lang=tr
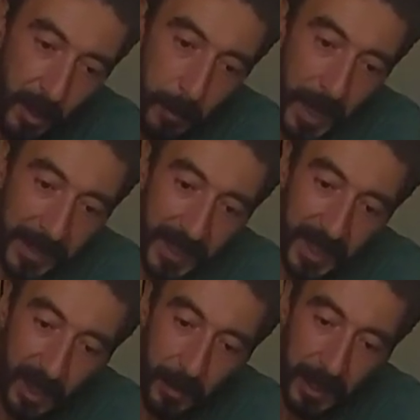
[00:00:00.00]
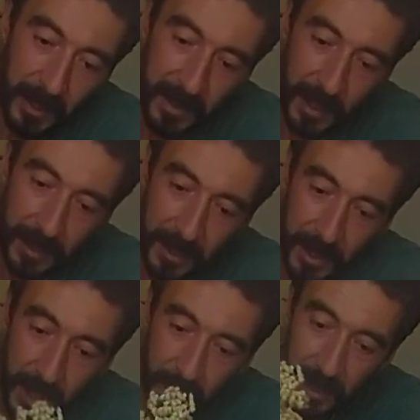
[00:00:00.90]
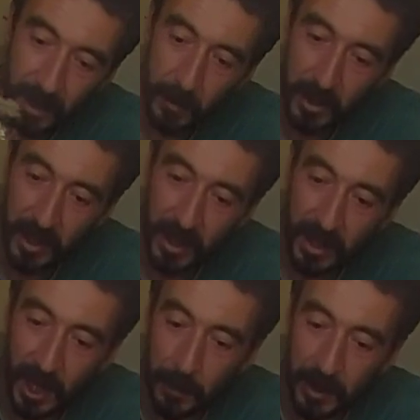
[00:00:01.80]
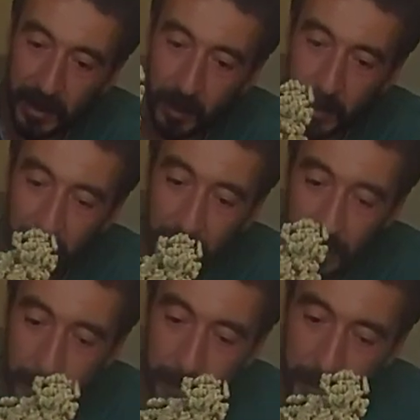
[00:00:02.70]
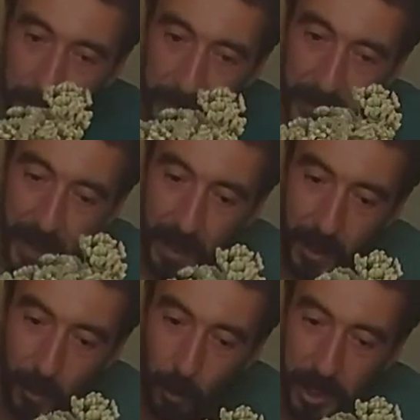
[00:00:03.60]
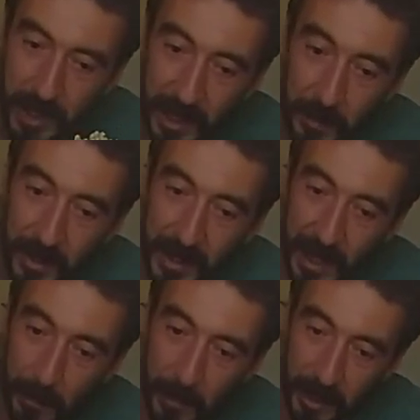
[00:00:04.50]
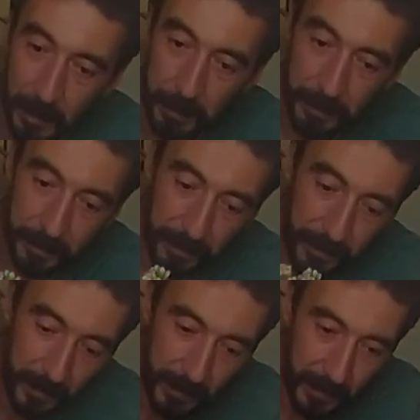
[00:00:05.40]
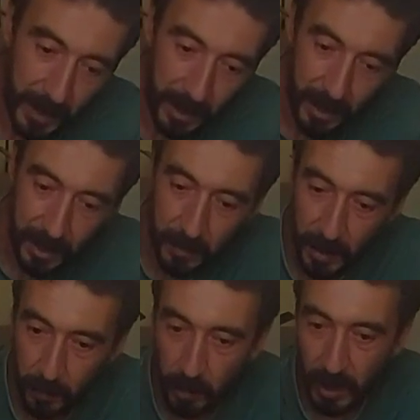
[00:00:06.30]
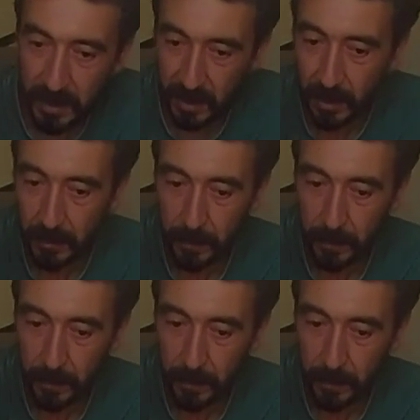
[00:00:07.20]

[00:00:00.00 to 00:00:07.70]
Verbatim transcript: Belki kırabiliriz sadece gramajı kaybettirmeden. O şekilde bir deneyelim bakalım. Şimdilik bu kalsın.